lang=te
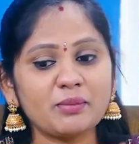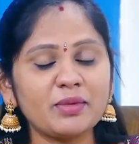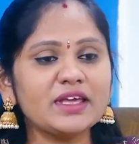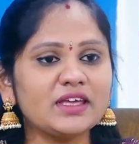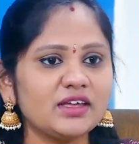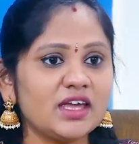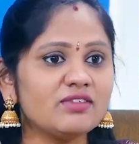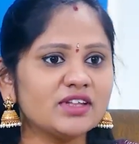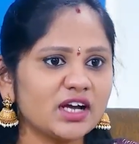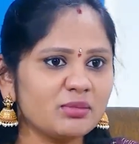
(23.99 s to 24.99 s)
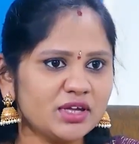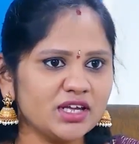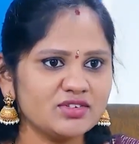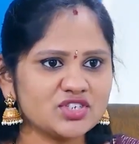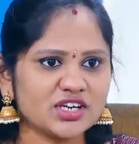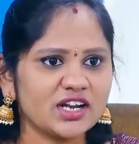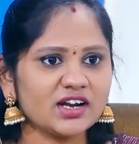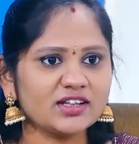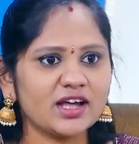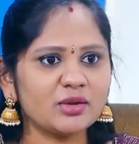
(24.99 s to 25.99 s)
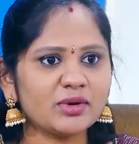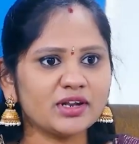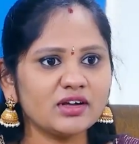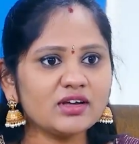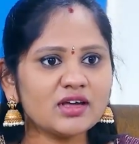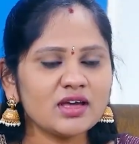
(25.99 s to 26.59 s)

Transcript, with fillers: అబ్బాయి ఏ విధంగా బిహేవ్ చేయాలన్న దానిపైన